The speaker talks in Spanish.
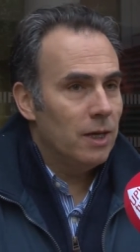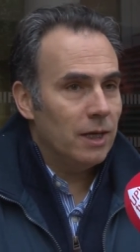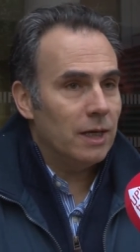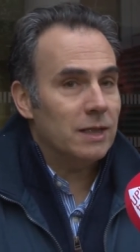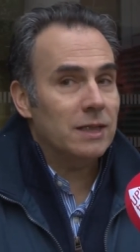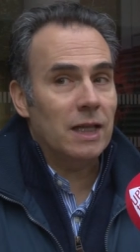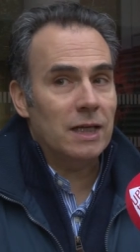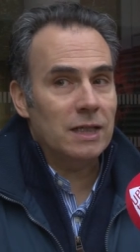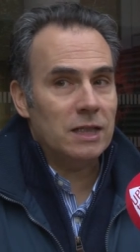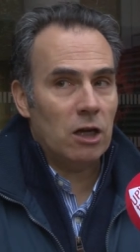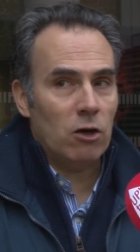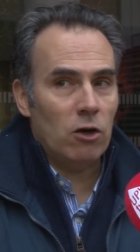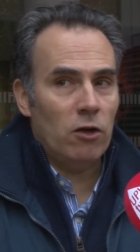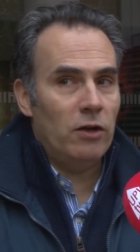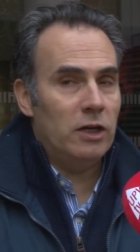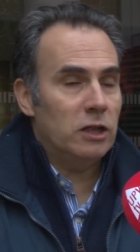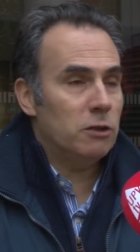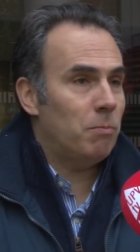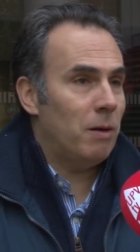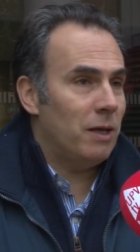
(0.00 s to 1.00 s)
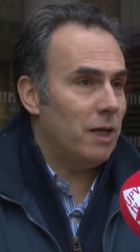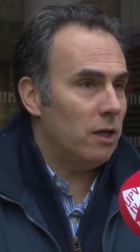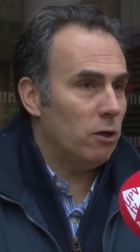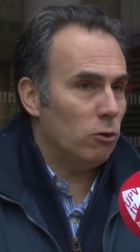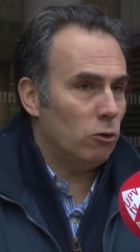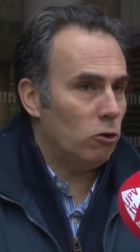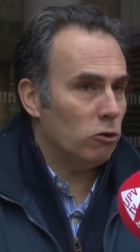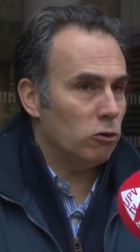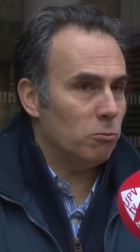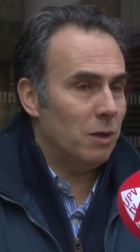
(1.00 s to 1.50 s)
está desarrollado en España
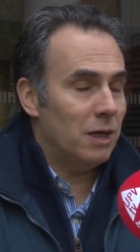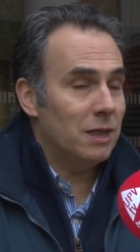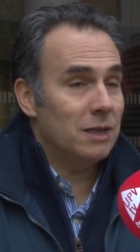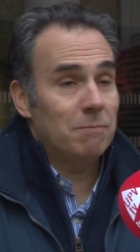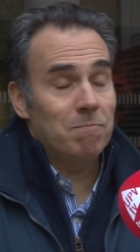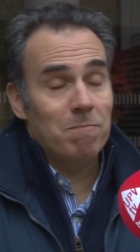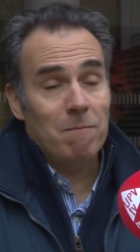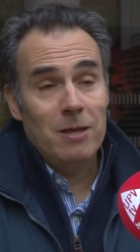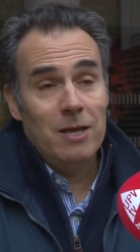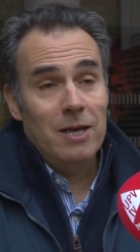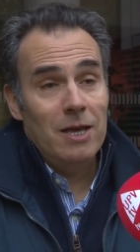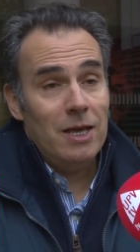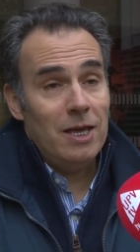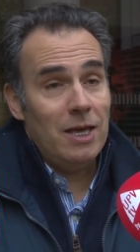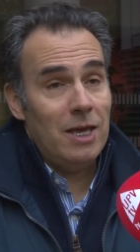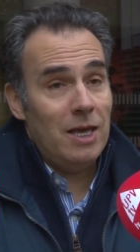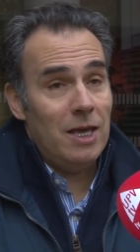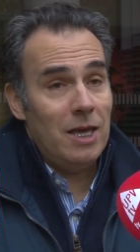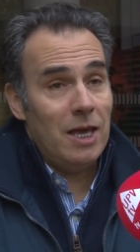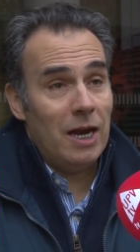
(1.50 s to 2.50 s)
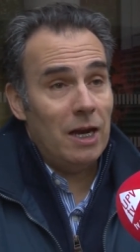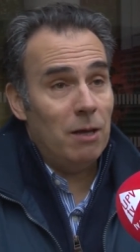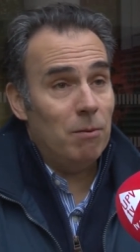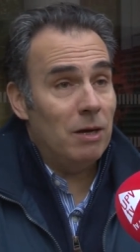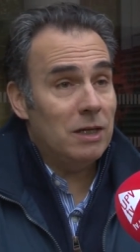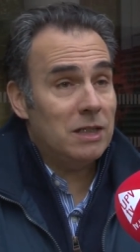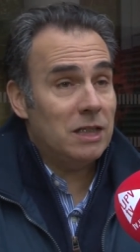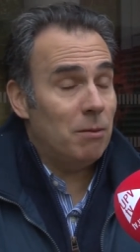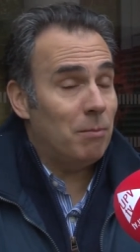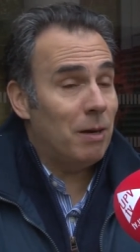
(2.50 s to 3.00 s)
y otros más y a
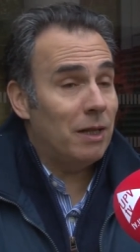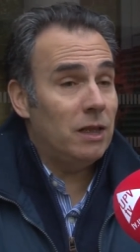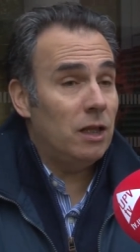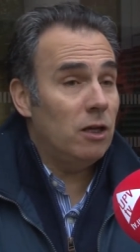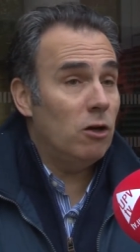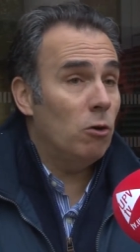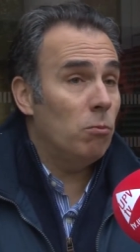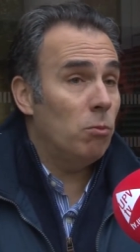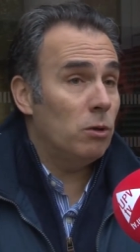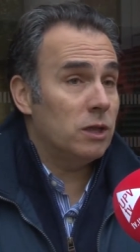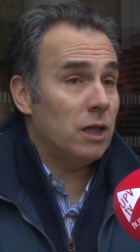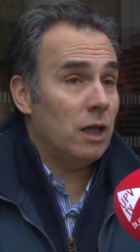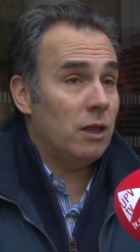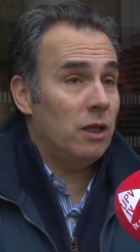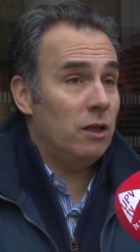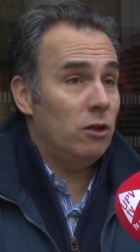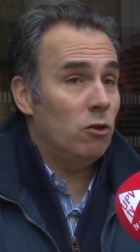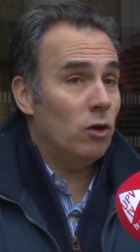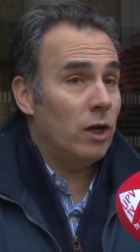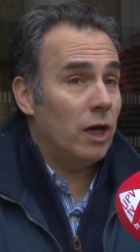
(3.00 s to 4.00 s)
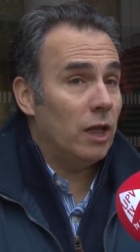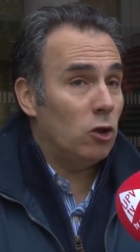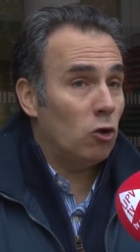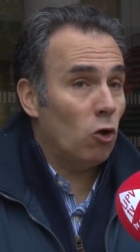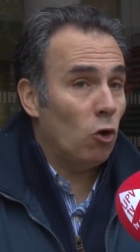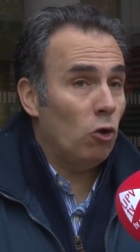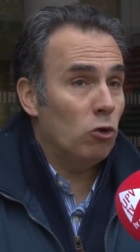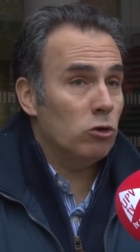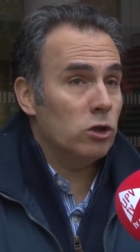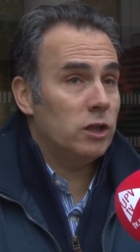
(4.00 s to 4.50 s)
nivel semántico, pues haciendo que
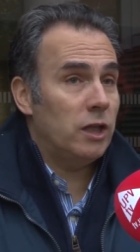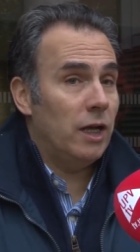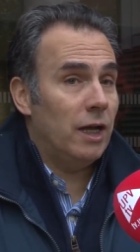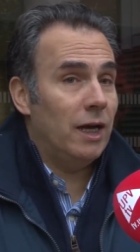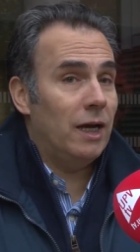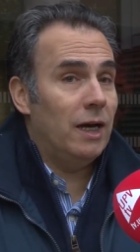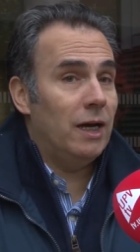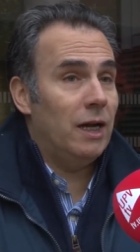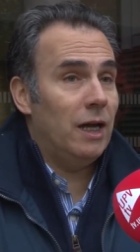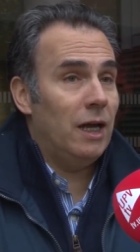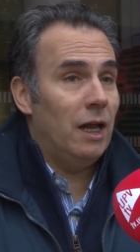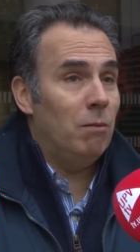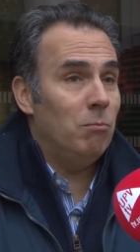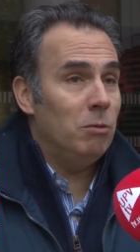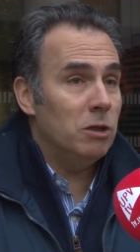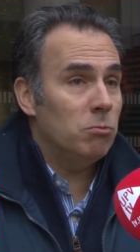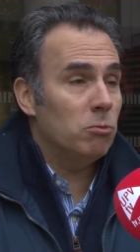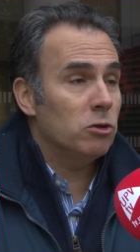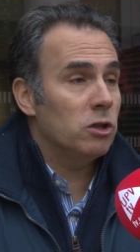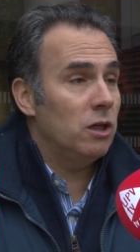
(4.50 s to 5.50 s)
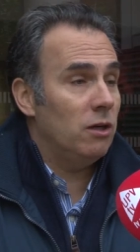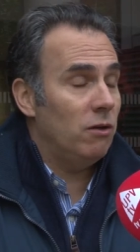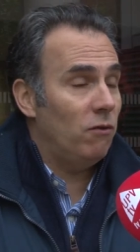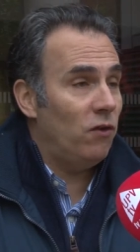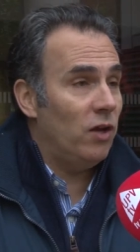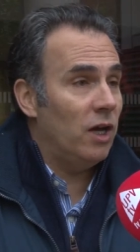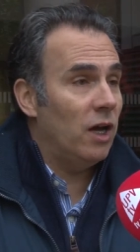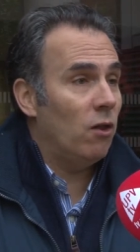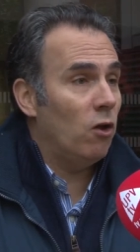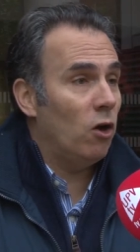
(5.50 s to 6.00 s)
todos tengan el mismo
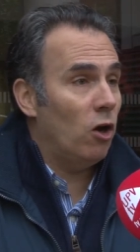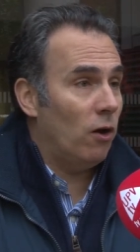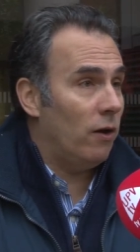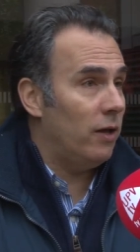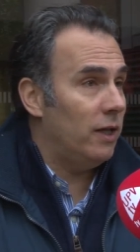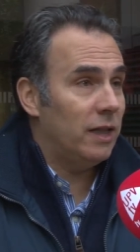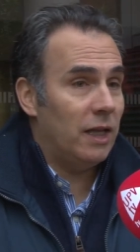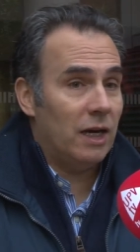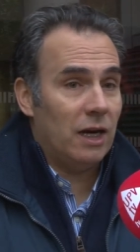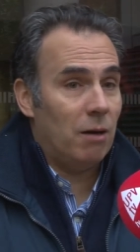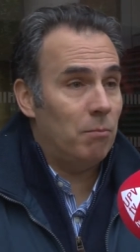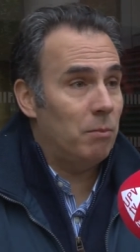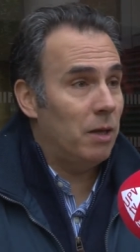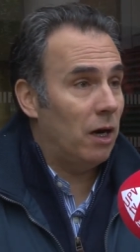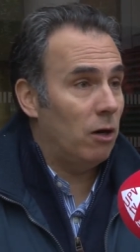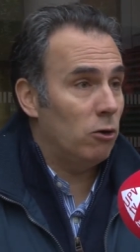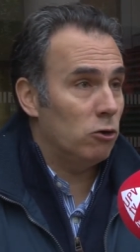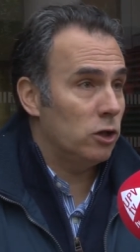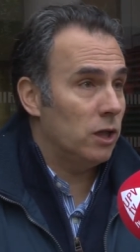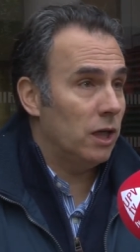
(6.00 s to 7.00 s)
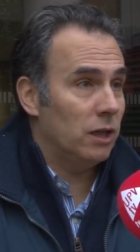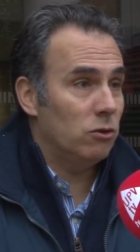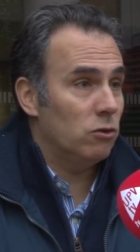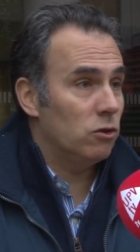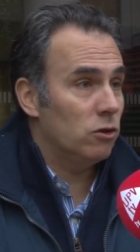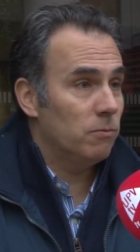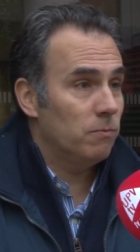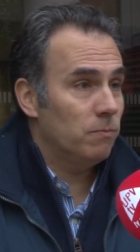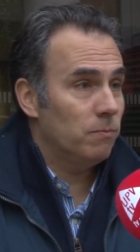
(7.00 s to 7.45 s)
significado a la hora de intercambiar los datos.